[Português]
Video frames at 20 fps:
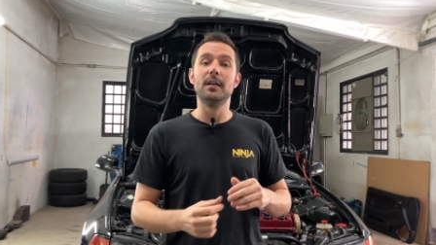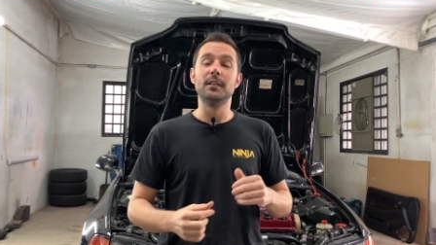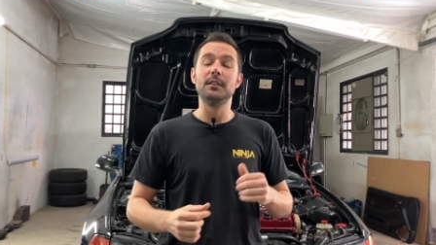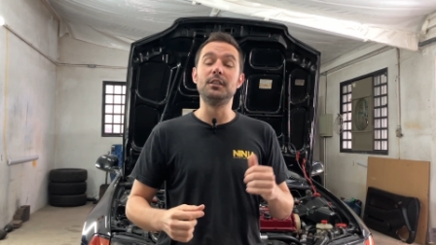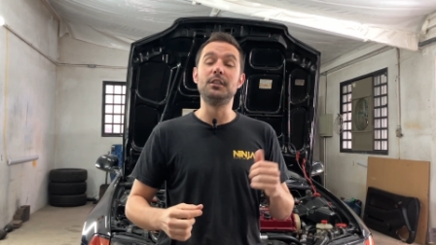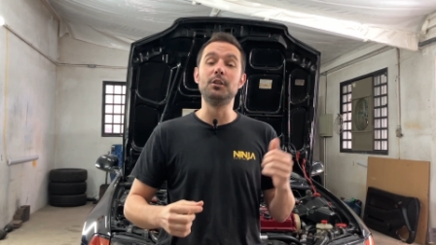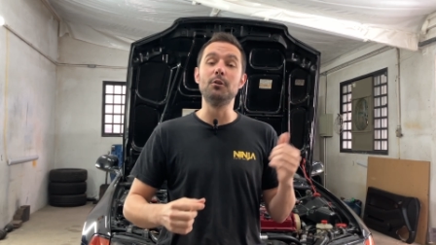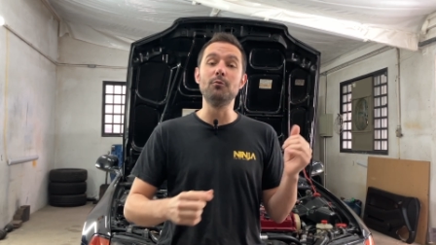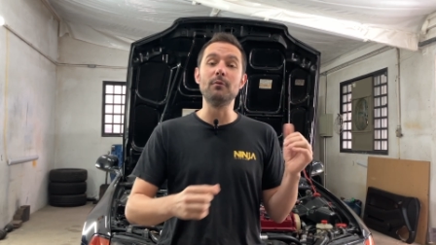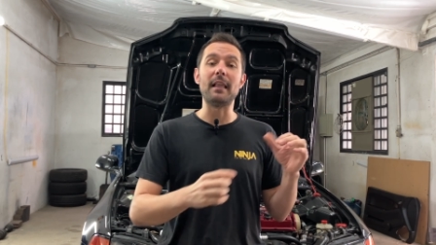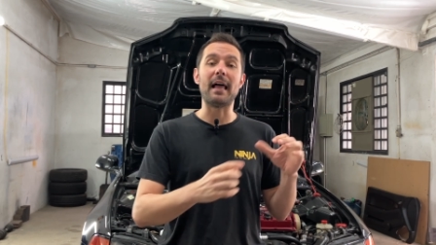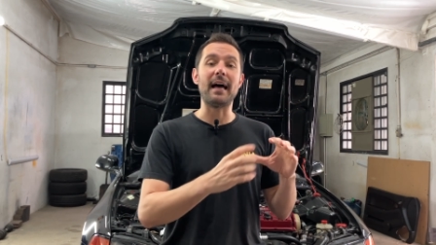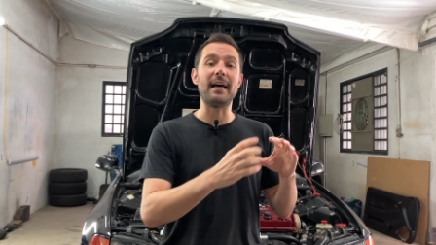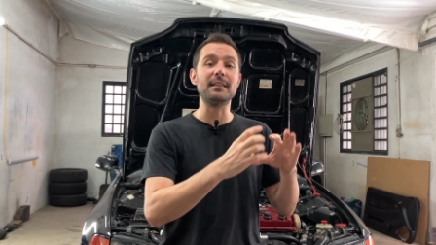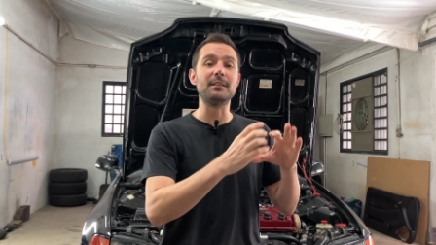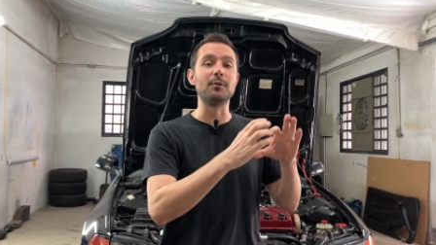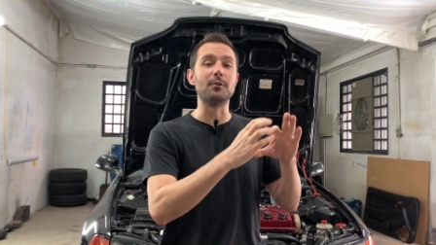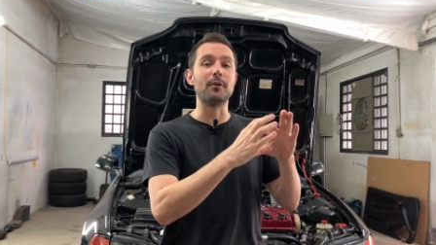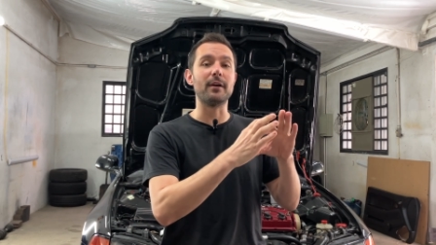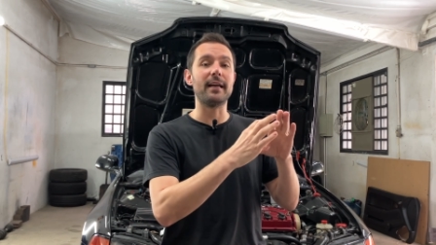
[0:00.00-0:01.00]
de um
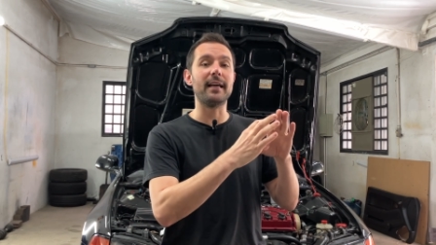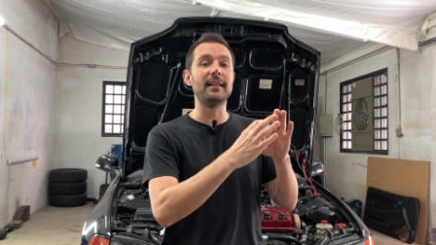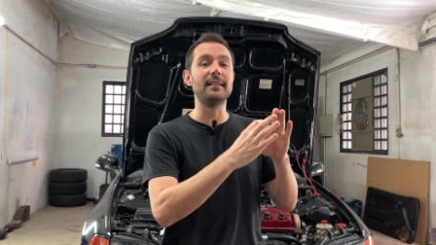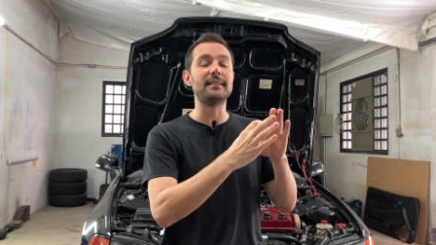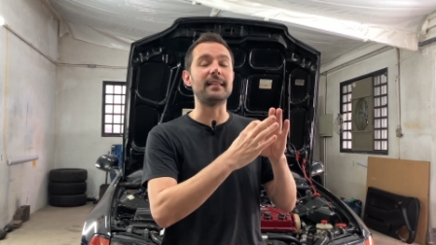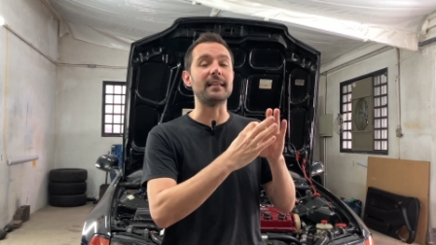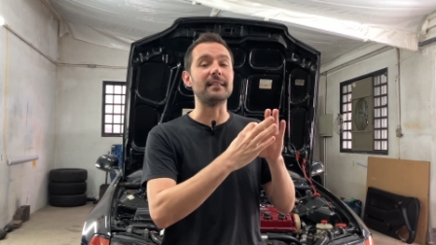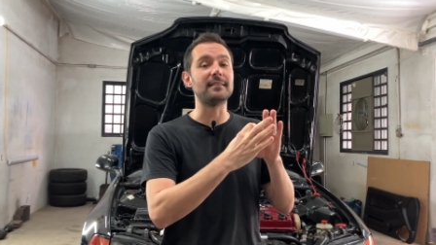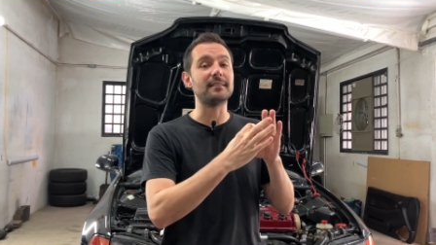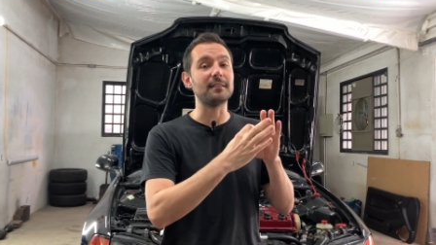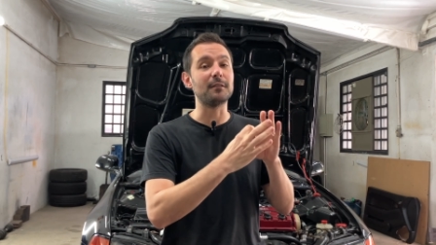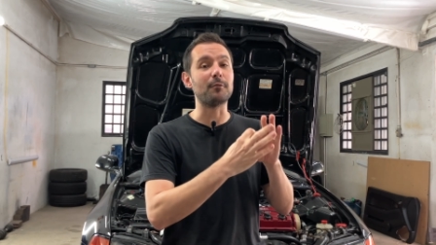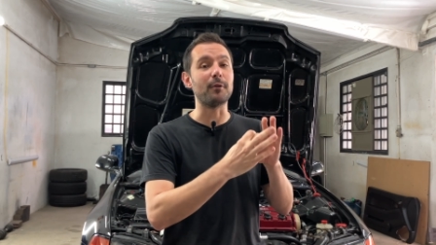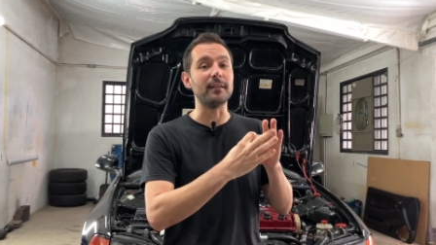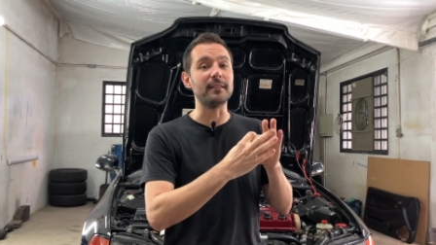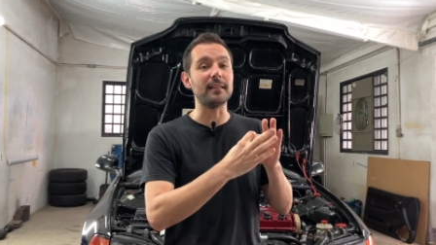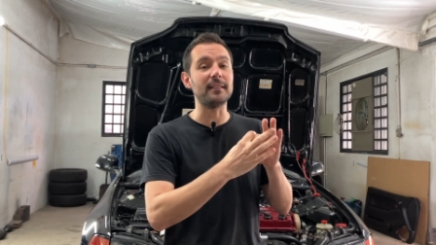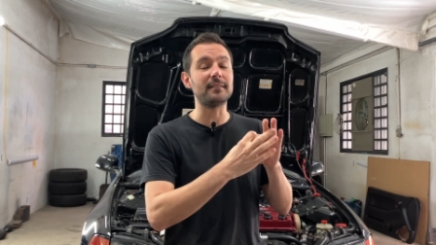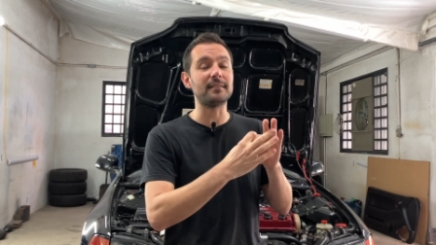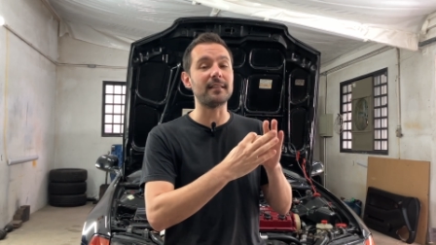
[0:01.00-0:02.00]
lado ele tem
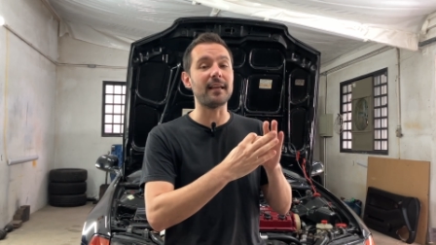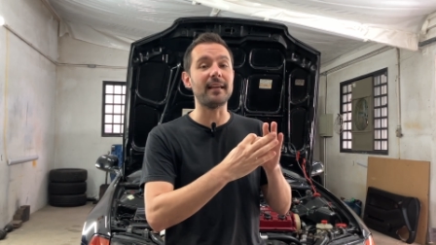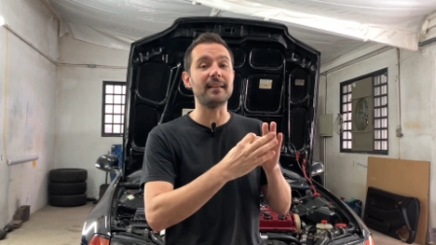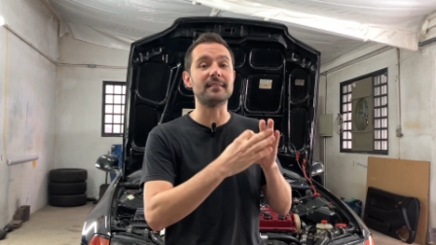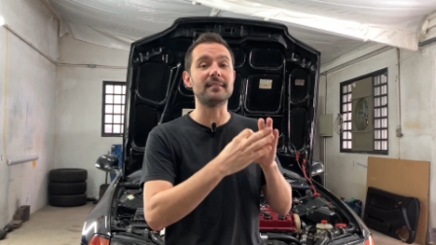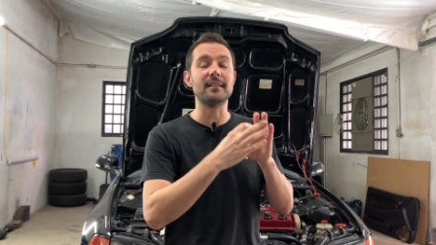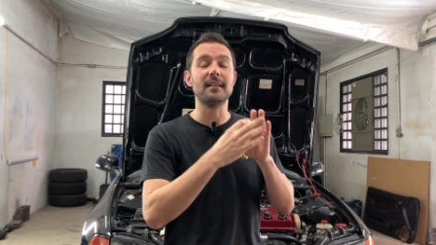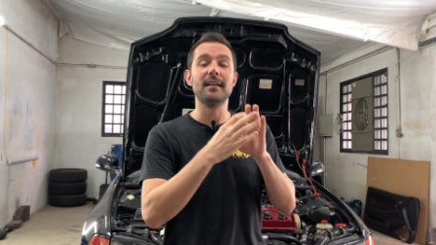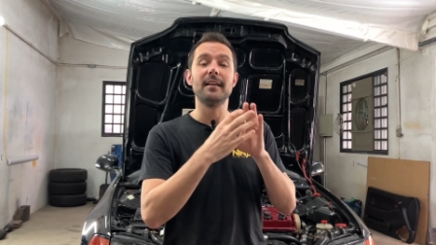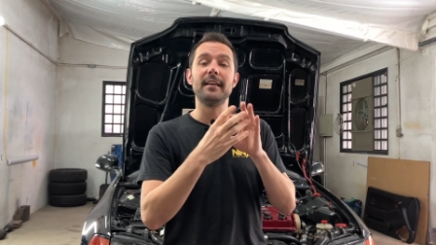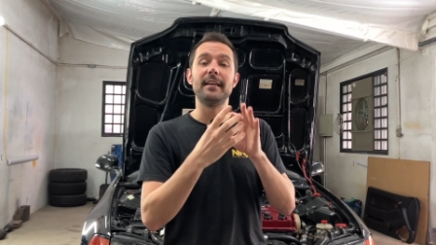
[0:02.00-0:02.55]
56